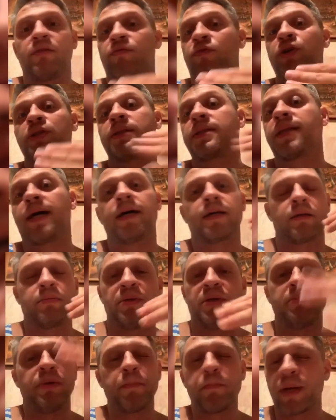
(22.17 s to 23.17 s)
вот так
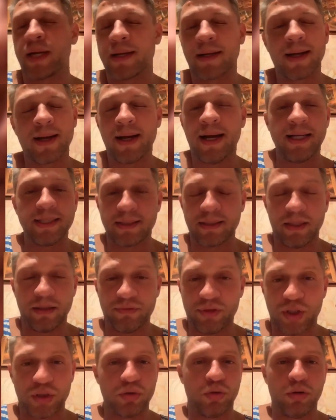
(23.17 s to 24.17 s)
мы бы прекрасно
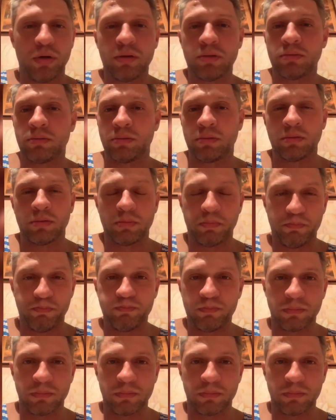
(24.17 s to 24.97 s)
все э,